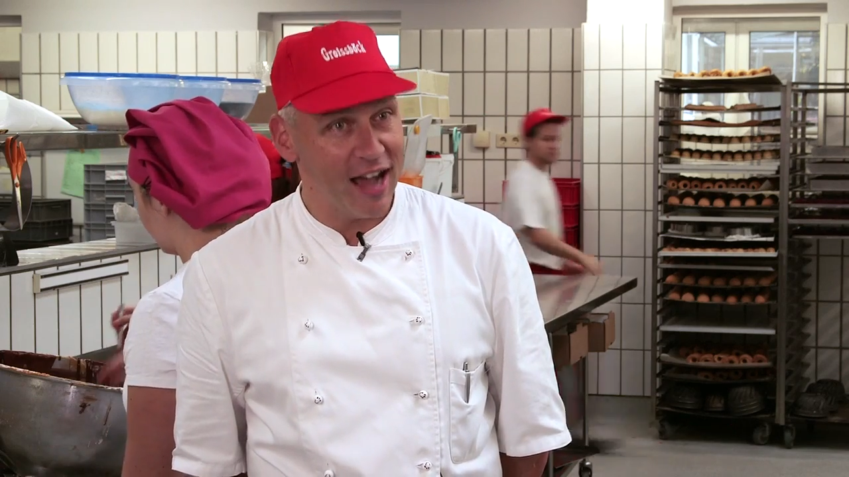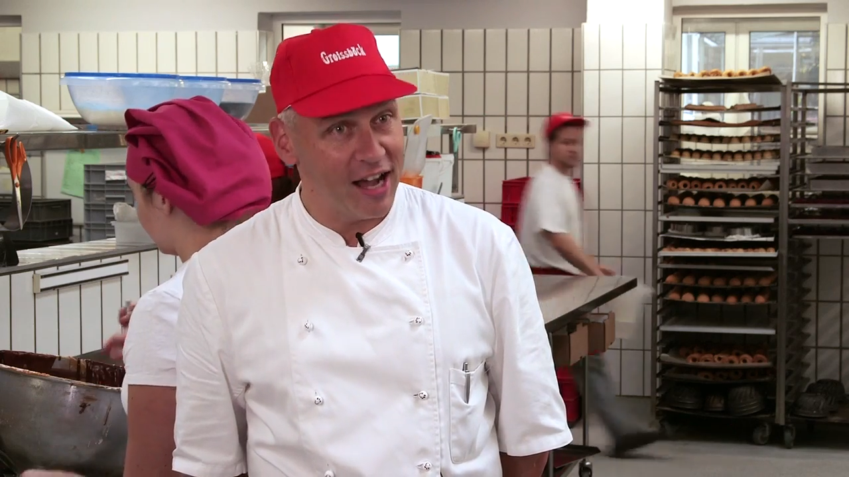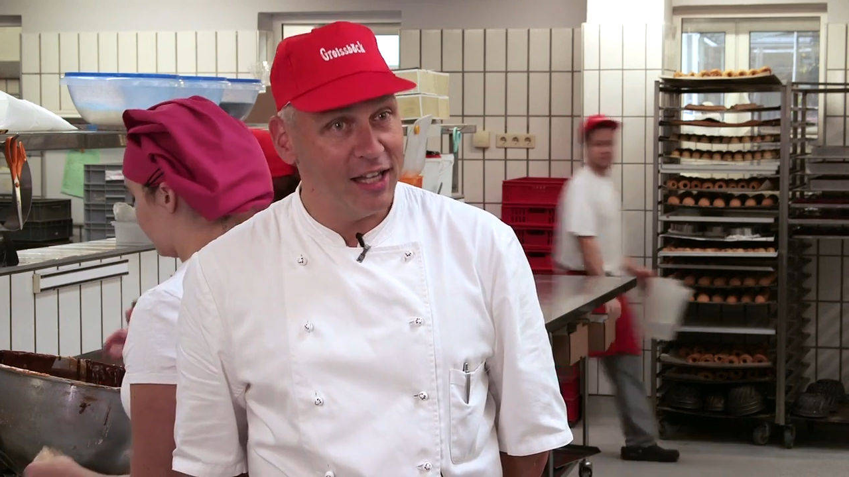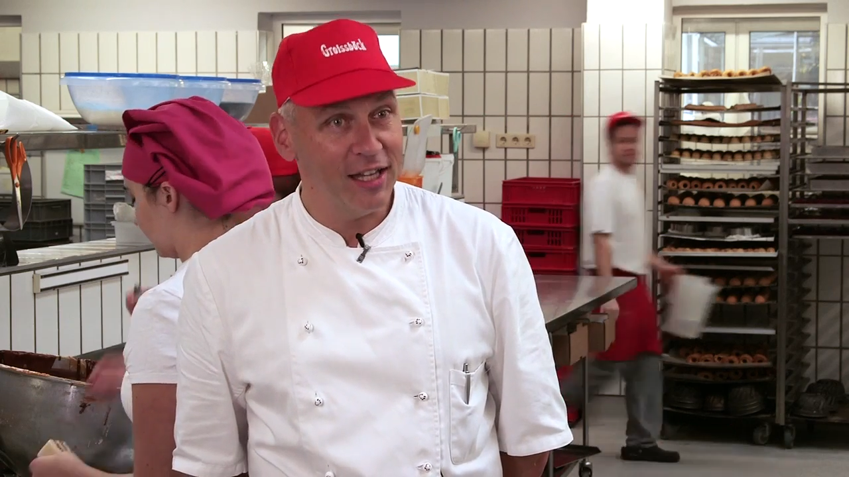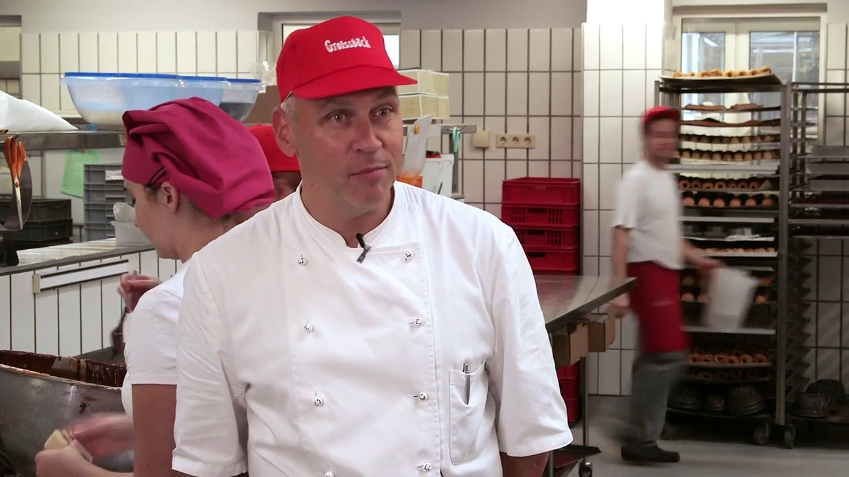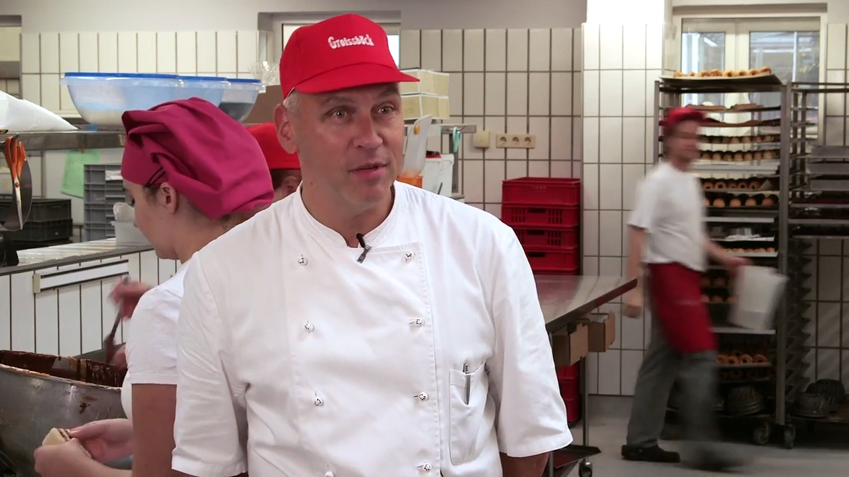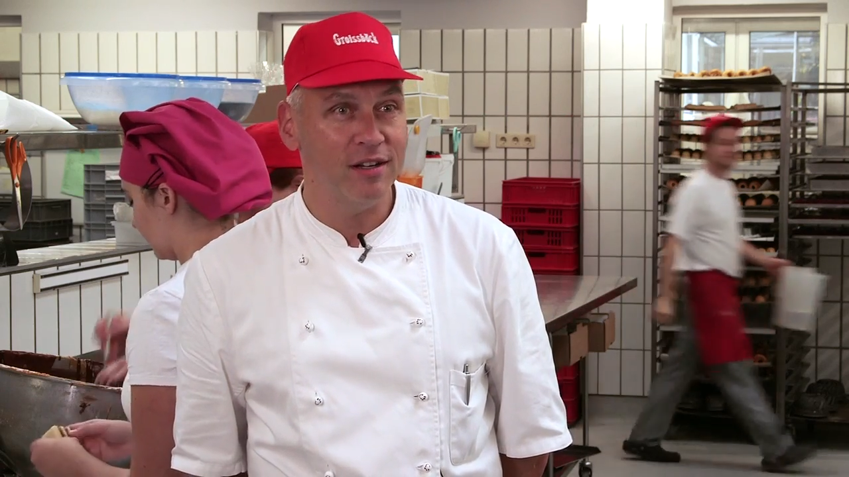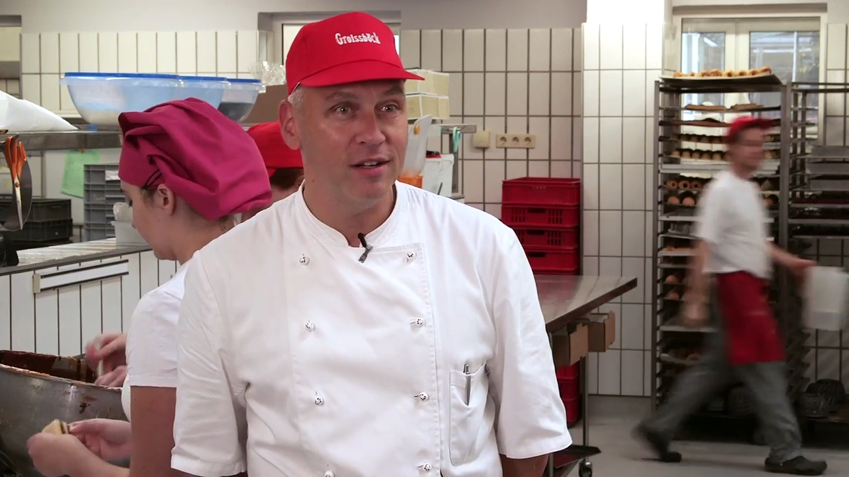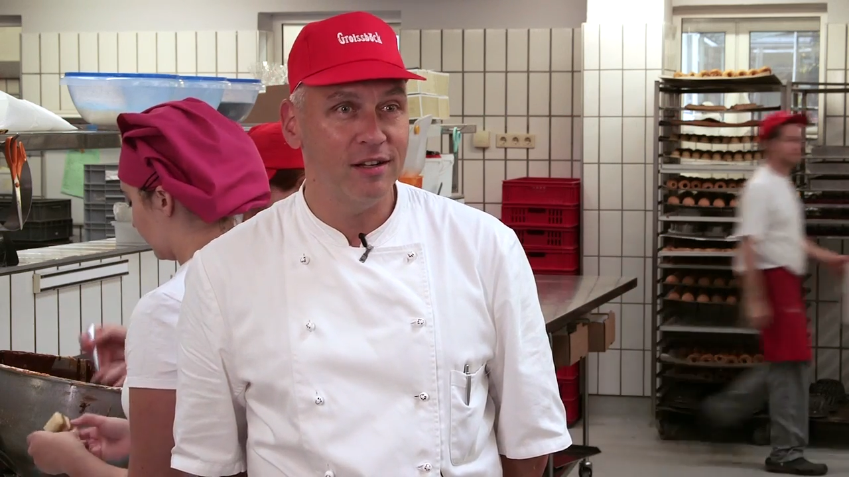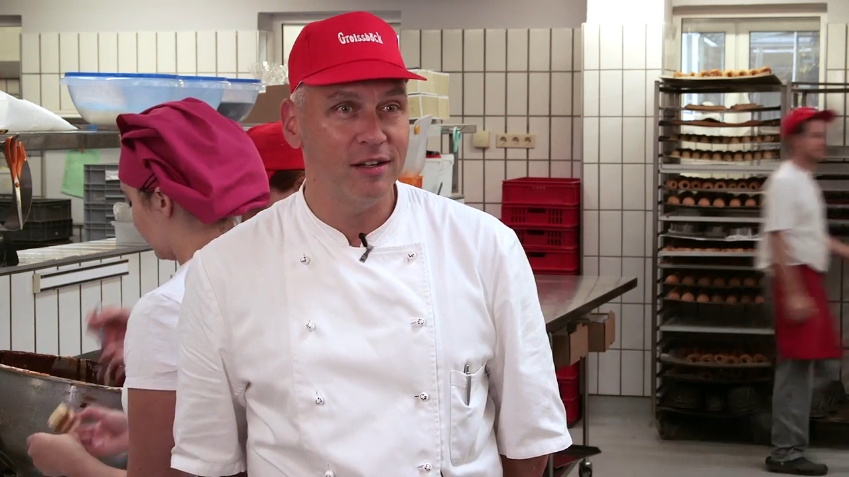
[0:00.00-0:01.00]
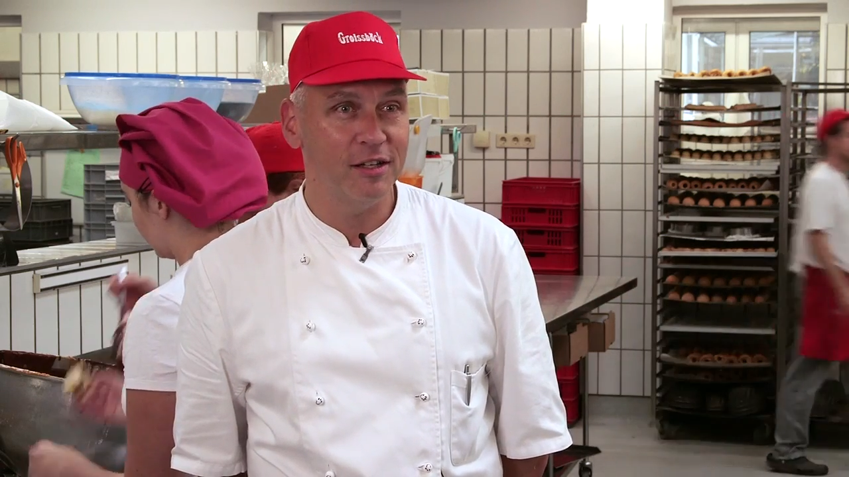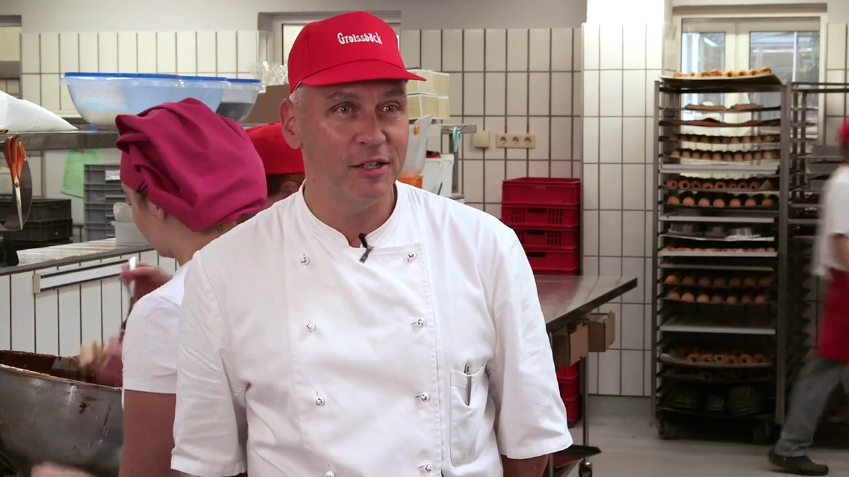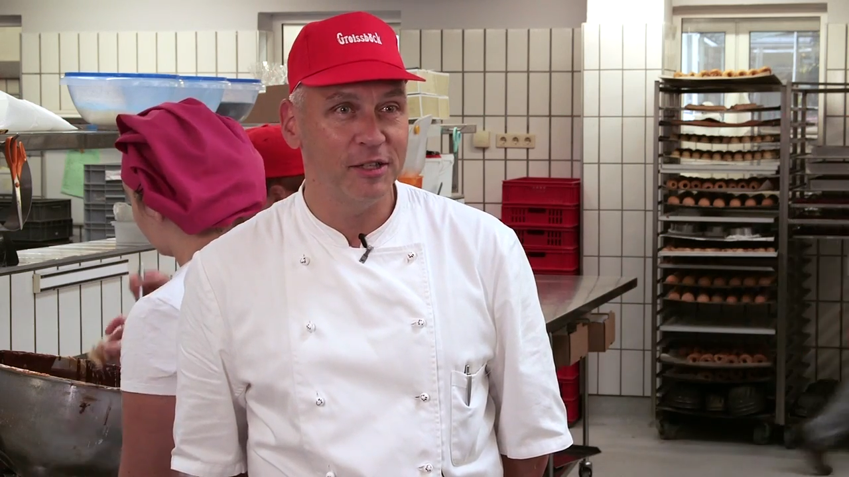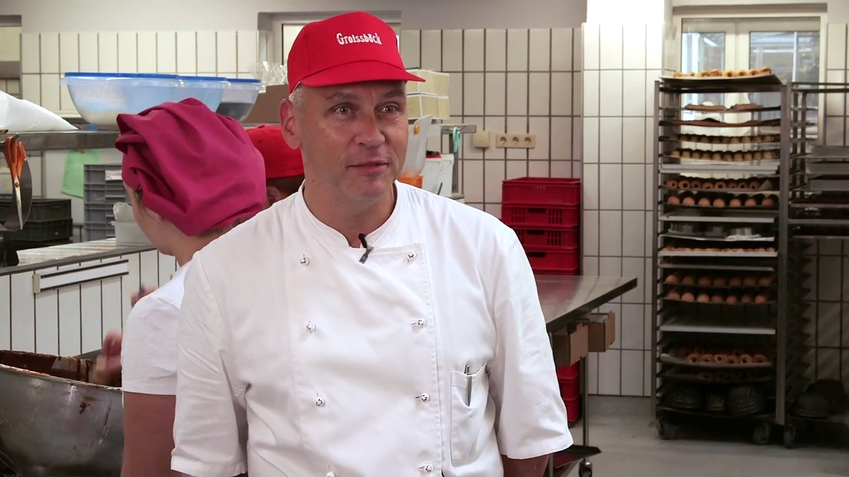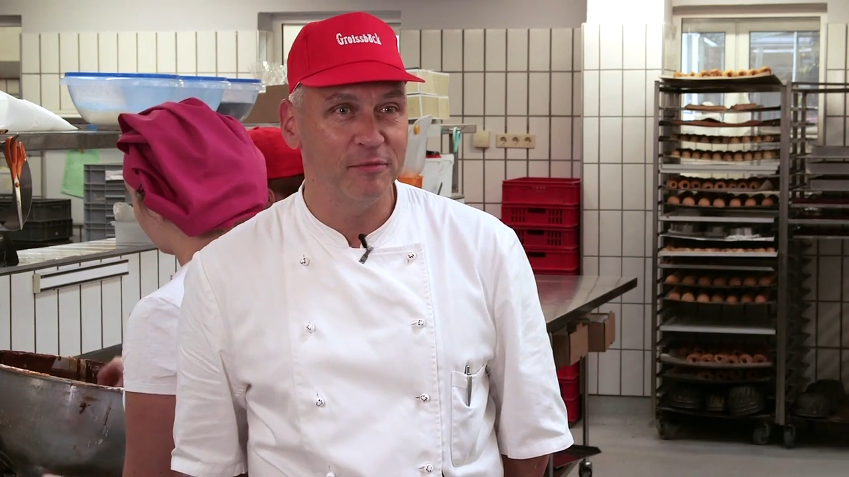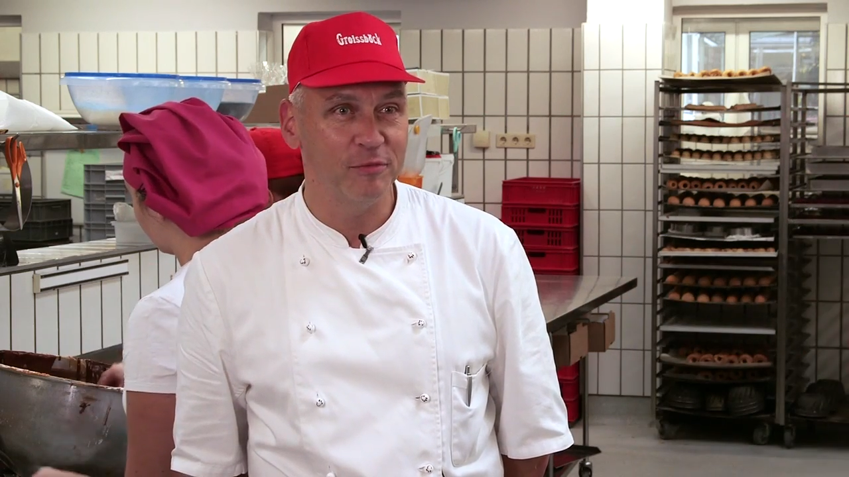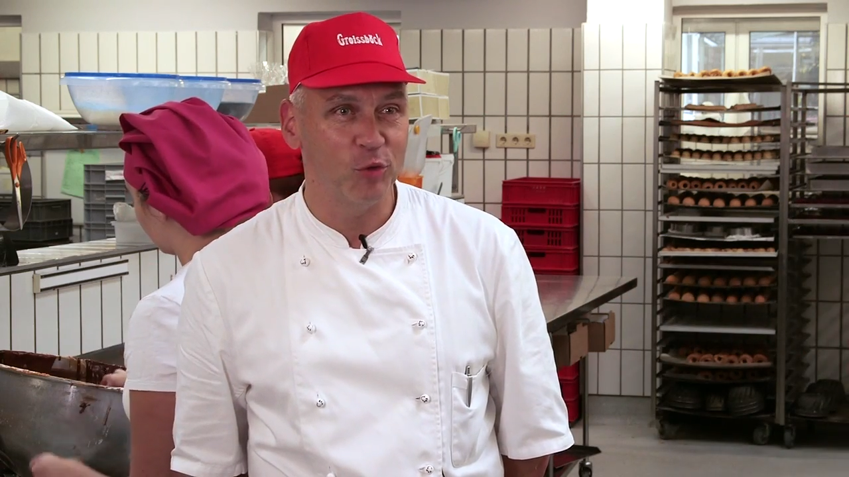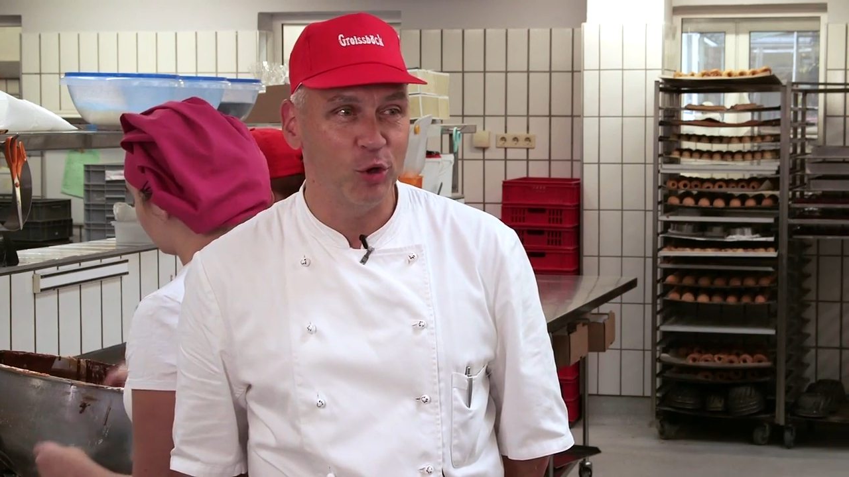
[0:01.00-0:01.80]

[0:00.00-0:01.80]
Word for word: angenehmer ähm,